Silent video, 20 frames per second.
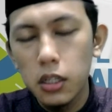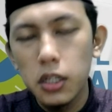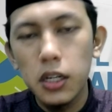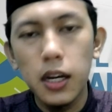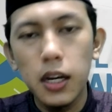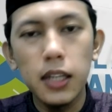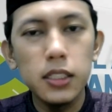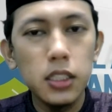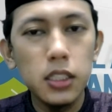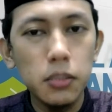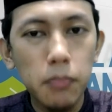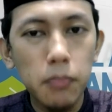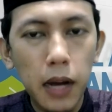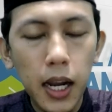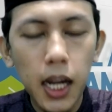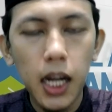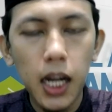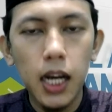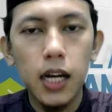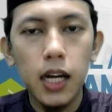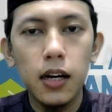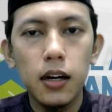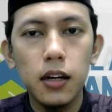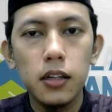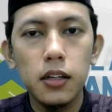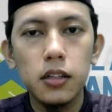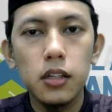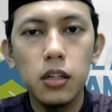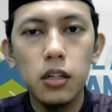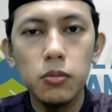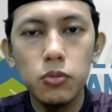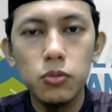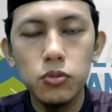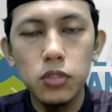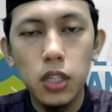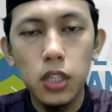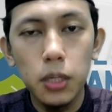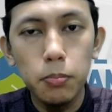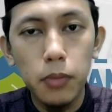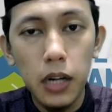ngasih makan,
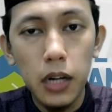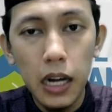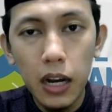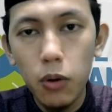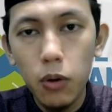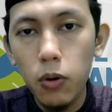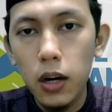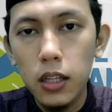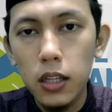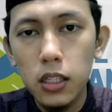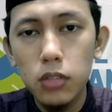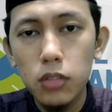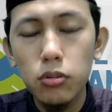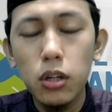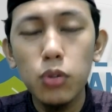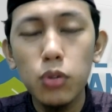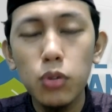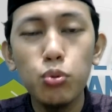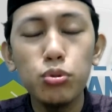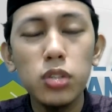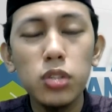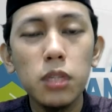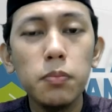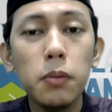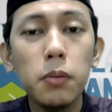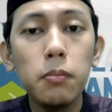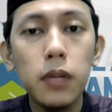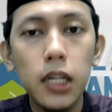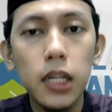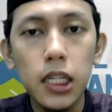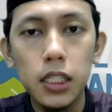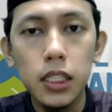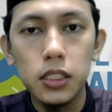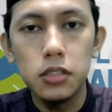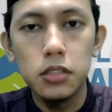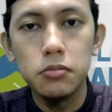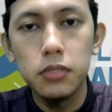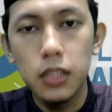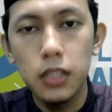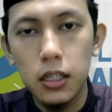kemudian merawat, itu kan urusan pembeli
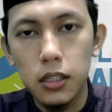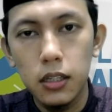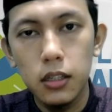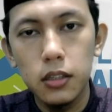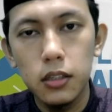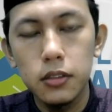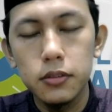sebenarnya.